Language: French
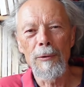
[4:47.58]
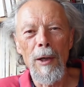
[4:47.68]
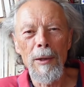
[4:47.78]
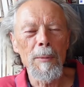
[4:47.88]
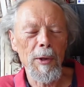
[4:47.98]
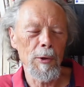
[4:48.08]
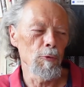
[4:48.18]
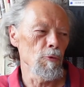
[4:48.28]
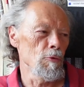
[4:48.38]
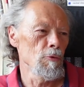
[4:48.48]
en Amérique
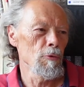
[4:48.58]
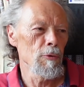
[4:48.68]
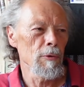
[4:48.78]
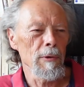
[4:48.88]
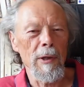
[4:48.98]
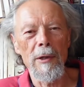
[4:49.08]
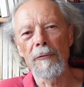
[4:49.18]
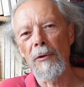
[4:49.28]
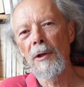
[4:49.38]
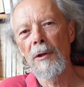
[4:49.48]
du Sud, euh, en
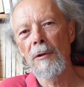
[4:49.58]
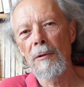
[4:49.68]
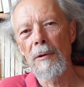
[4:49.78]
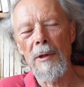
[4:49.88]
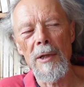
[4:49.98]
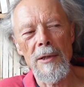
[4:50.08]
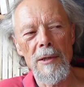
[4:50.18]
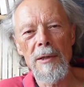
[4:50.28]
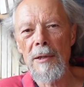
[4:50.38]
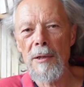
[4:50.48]
Afrique, euh, en
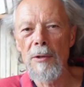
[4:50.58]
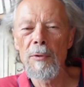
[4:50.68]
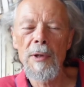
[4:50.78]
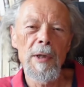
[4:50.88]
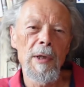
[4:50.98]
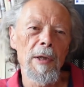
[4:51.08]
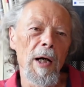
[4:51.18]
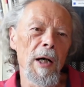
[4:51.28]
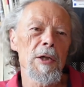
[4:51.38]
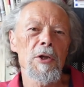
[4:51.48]
Asie, et ainsi de suite,
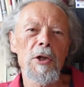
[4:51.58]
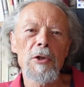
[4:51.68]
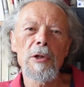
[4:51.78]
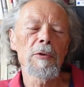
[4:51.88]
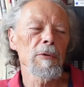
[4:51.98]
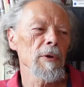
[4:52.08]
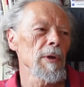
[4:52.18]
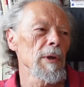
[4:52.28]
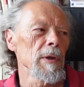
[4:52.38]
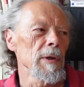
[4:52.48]
aller chercher donc
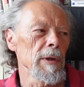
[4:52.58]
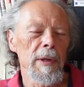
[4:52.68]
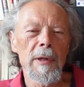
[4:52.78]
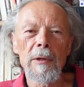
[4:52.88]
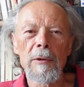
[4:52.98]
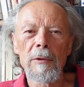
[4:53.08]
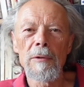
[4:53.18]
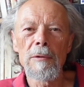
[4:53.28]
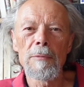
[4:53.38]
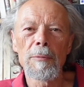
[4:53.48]
des
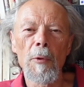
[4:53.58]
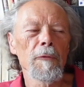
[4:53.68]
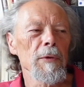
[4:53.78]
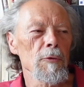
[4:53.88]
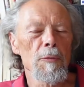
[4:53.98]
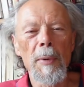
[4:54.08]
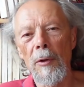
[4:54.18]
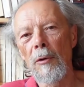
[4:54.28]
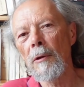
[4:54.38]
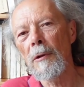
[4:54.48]
profits
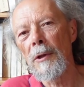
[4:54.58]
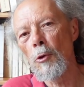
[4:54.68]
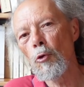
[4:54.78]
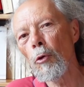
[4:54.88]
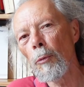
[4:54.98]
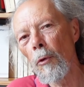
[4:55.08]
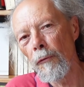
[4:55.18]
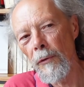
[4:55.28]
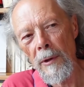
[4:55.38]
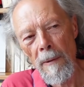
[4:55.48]
supérieurs, des
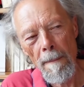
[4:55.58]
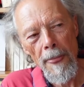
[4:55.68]
surprofits,